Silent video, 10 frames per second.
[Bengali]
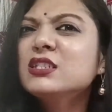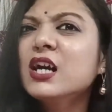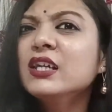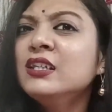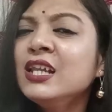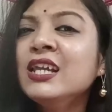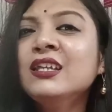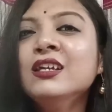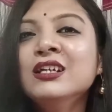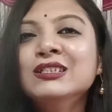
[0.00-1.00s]

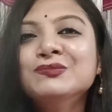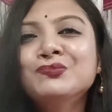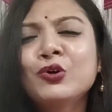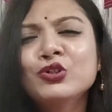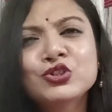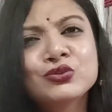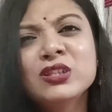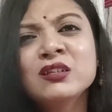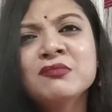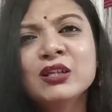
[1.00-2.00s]
চাইলেই
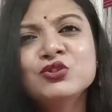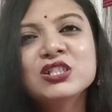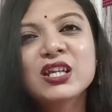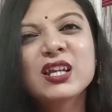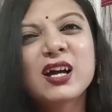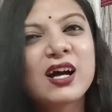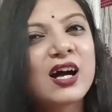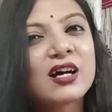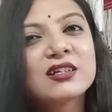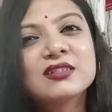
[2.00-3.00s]
পছন্দের মানুষকে
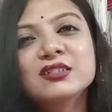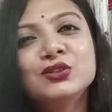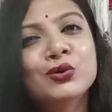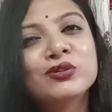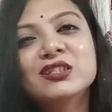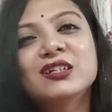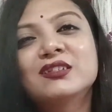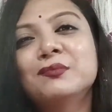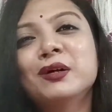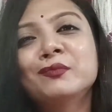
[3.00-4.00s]
আঁকড়ে ধরে
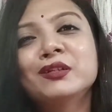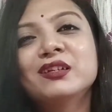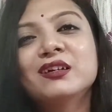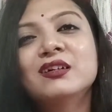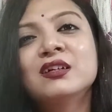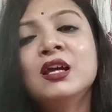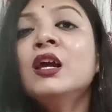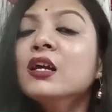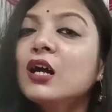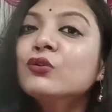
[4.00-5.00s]
রাখতে পারবেন না
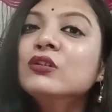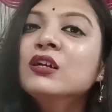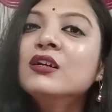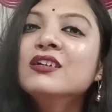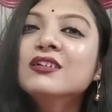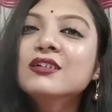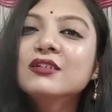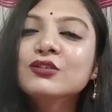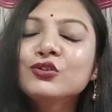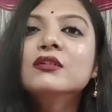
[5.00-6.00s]
কারণ
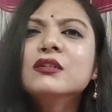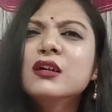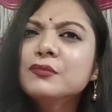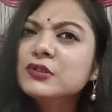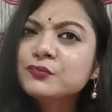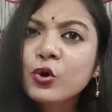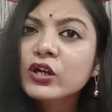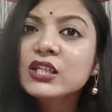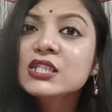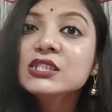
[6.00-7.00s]
আপনার
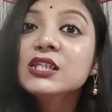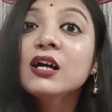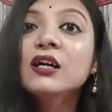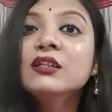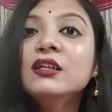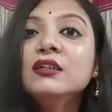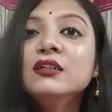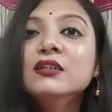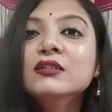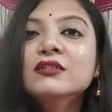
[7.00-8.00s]
পকেটে যে টাকা নেই
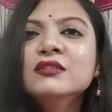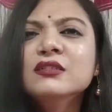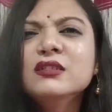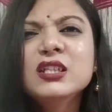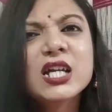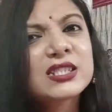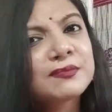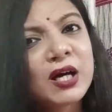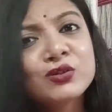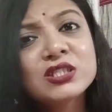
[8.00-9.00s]
নেই একটা
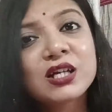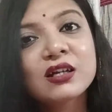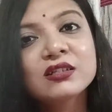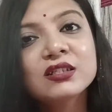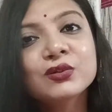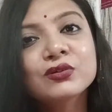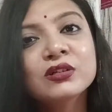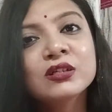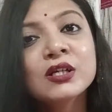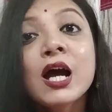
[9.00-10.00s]
ভালো চাকরিও
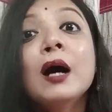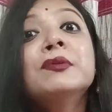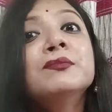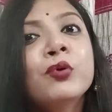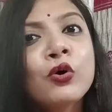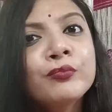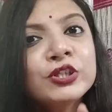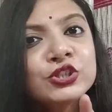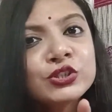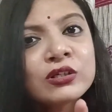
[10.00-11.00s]
আপনার
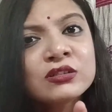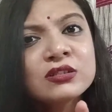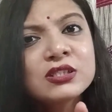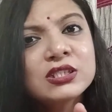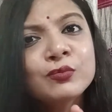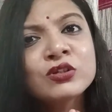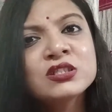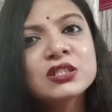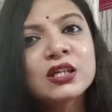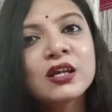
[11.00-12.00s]
ভবিষ্যৎ জীবন
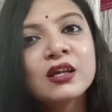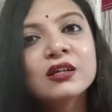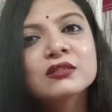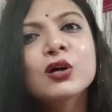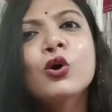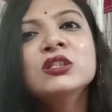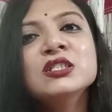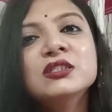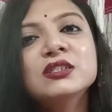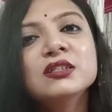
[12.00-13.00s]
যে
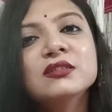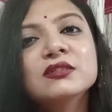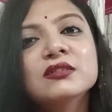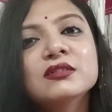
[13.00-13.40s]
অনিশ্চিত